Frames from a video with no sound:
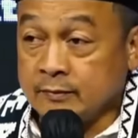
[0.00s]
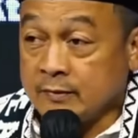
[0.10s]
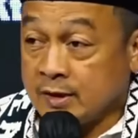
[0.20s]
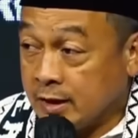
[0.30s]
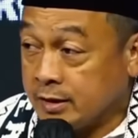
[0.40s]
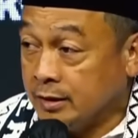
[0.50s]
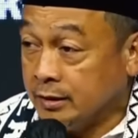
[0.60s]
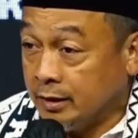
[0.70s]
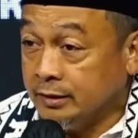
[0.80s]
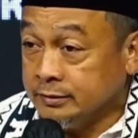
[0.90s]
Ya, ja,
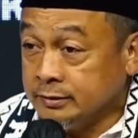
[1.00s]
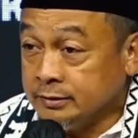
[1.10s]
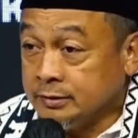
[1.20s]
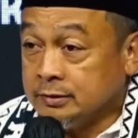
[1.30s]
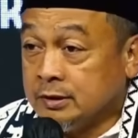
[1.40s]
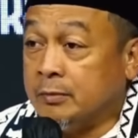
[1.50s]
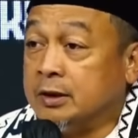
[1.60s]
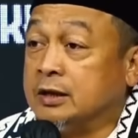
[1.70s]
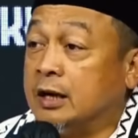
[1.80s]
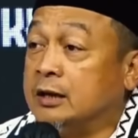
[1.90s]
ya.
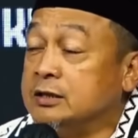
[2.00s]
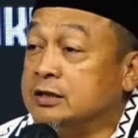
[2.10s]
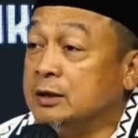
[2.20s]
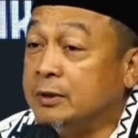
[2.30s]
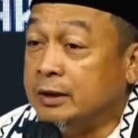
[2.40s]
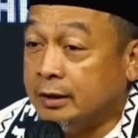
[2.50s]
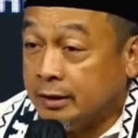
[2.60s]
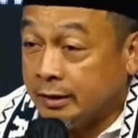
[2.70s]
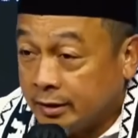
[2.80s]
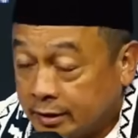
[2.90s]
Baca hadisnya
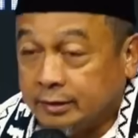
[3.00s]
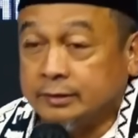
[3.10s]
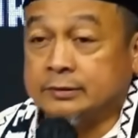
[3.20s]
benar.